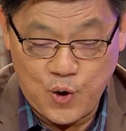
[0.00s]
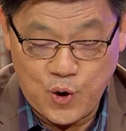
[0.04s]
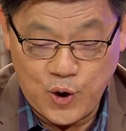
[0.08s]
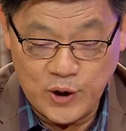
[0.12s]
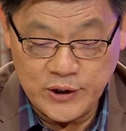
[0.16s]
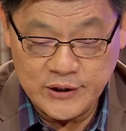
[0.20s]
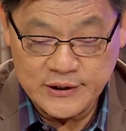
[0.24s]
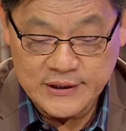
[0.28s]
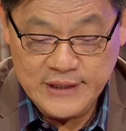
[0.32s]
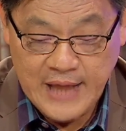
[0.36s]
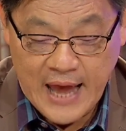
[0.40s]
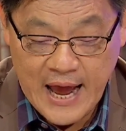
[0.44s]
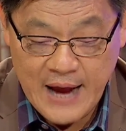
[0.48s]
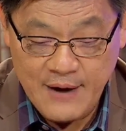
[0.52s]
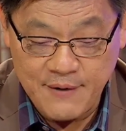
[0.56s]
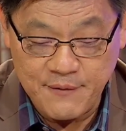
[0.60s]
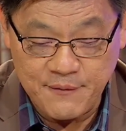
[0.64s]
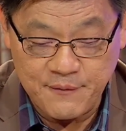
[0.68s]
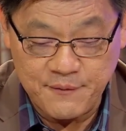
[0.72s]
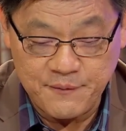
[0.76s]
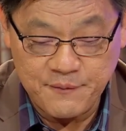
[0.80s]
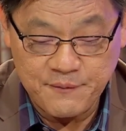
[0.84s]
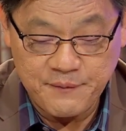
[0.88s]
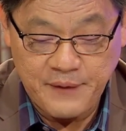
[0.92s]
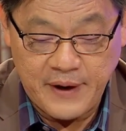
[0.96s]
คนตั้ง
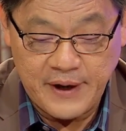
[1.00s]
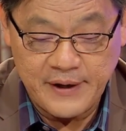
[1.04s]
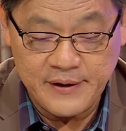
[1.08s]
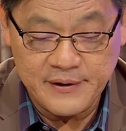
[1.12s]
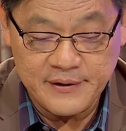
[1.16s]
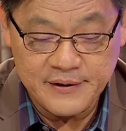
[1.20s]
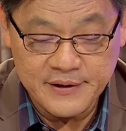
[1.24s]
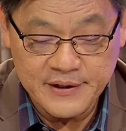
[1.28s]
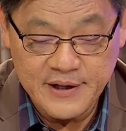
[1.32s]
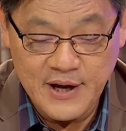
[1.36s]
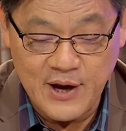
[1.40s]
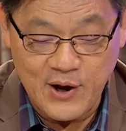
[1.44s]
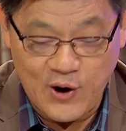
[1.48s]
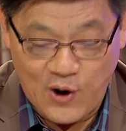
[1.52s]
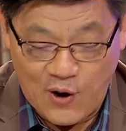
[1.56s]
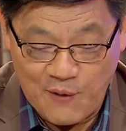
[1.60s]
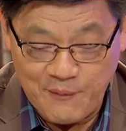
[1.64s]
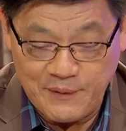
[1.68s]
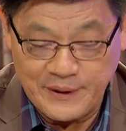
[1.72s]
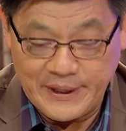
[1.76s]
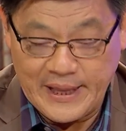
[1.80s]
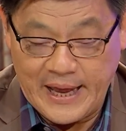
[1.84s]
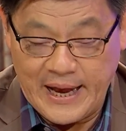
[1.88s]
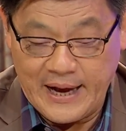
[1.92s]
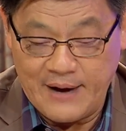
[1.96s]
เป็นเรื่องขอ
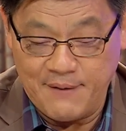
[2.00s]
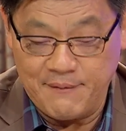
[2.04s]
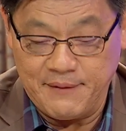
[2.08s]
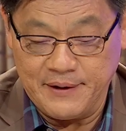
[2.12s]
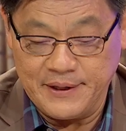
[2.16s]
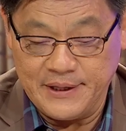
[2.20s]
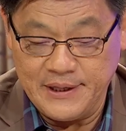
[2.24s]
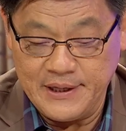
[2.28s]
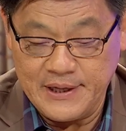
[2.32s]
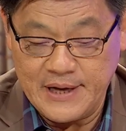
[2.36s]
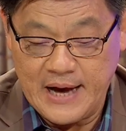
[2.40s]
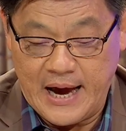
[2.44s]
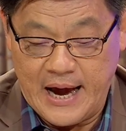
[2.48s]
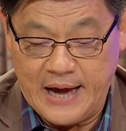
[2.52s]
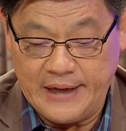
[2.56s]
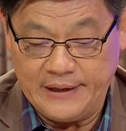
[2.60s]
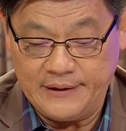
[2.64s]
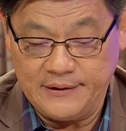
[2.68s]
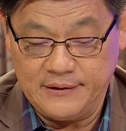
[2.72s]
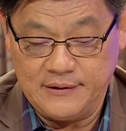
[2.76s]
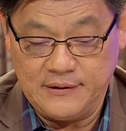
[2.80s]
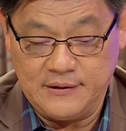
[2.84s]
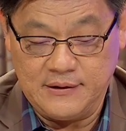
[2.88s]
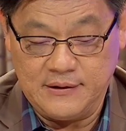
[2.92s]
งประธานกรรมธิการ